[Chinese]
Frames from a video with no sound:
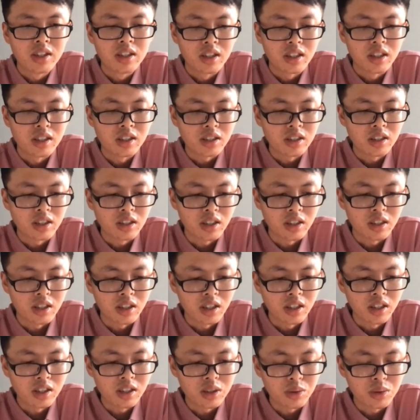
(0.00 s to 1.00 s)
而且这个，
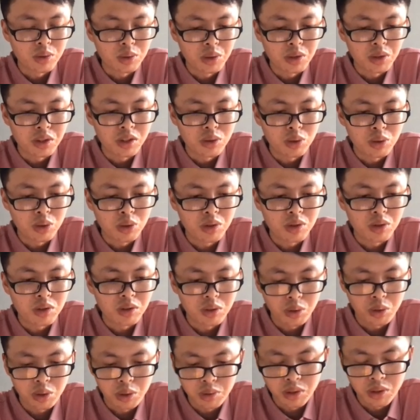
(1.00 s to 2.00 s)
而且对这种错
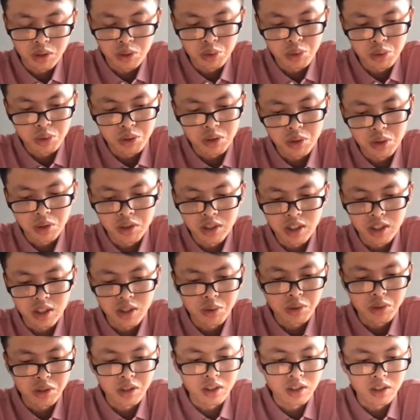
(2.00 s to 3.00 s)
错误的数据，通常也
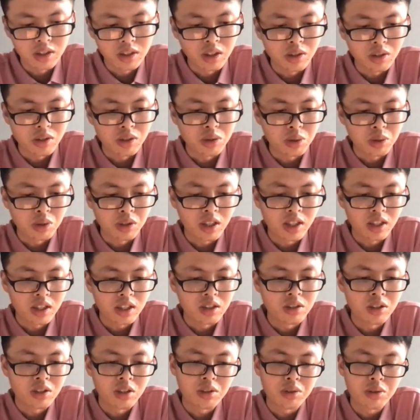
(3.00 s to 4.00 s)
会导致说它的
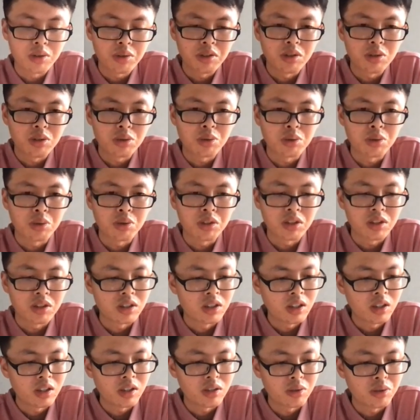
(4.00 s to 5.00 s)
消费速度时
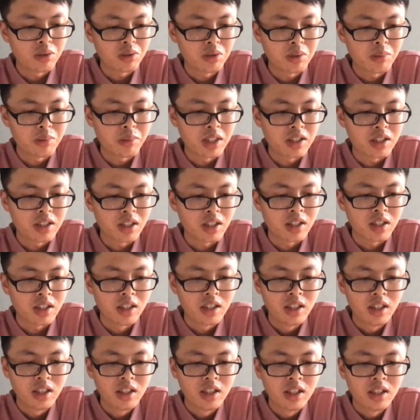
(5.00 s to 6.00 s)
耗都会变长。
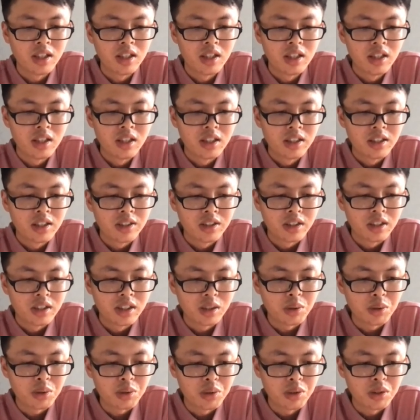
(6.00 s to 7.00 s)
那
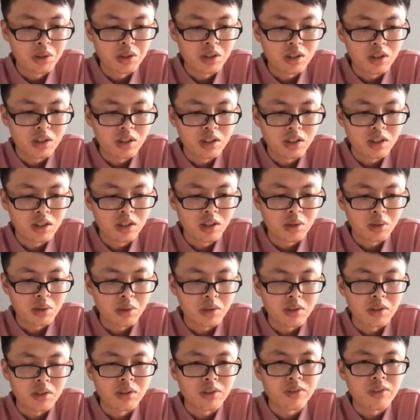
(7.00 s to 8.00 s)
对于这
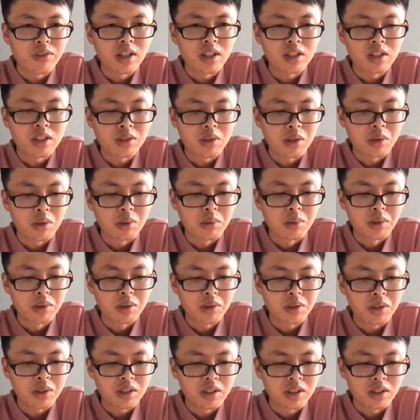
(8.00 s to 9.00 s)
种方式的话，我们
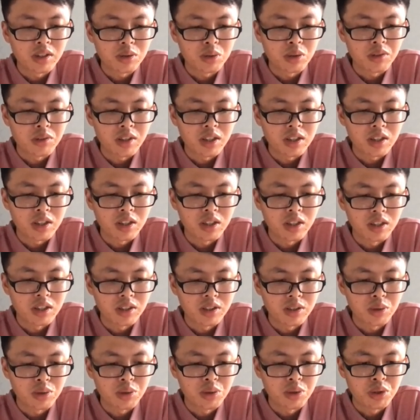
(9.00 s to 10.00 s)
做法是
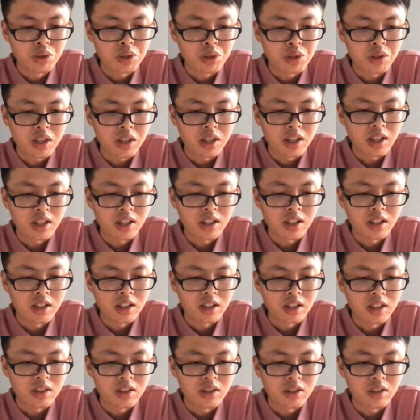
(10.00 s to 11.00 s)
去修改它的
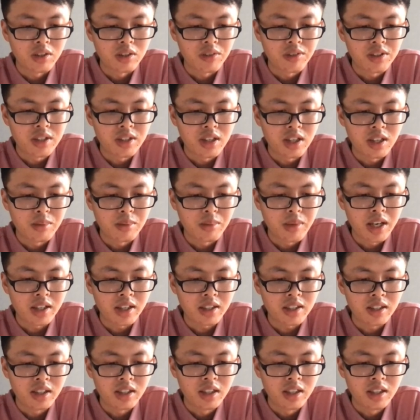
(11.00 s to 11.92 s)
一个 offset map，